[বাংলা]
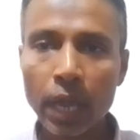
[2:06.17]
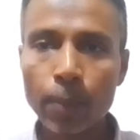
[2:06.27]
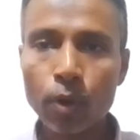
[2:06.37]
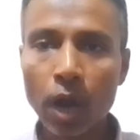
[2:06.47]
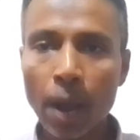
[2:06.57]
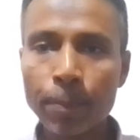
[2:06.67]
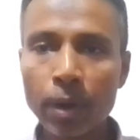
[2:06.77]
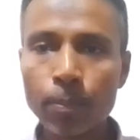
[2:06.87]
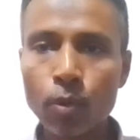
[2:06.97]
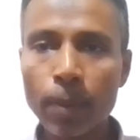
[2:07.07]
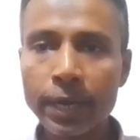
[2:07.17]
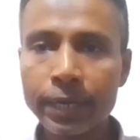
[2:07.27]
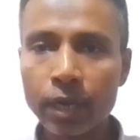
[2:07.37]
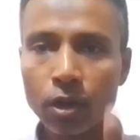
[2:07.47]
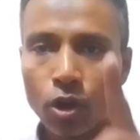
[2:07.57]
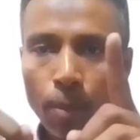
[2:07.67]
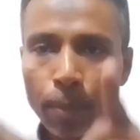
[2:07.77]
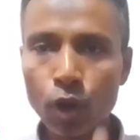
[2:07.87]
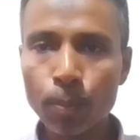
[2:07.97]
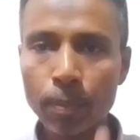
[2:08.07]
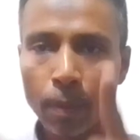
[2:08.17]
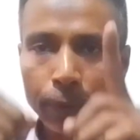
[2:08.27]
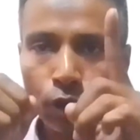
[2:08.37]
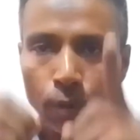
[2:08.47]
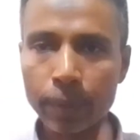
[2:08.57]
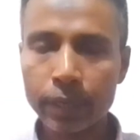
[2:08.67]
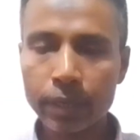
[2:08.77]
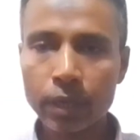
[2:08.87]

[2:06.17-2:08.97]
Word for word: এবং আপনার মোবাইলটি লম্বালম্বিভাবে ধরবেন